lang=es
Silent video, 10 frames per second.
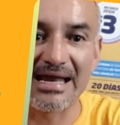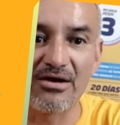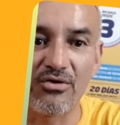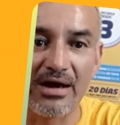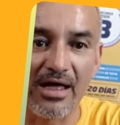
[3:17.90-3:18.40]

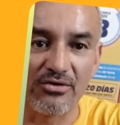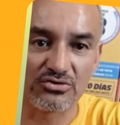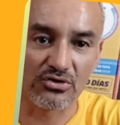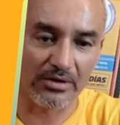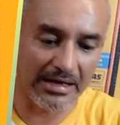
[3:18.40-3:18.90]
en los
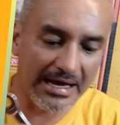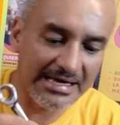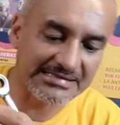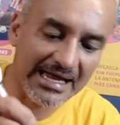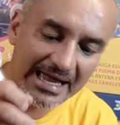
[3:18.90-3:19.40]
lados, que
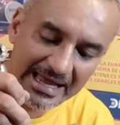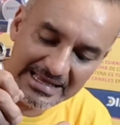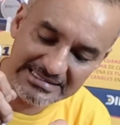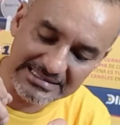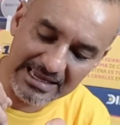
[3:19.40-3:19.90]
es
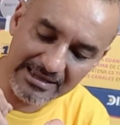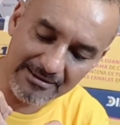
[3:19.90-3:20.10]
este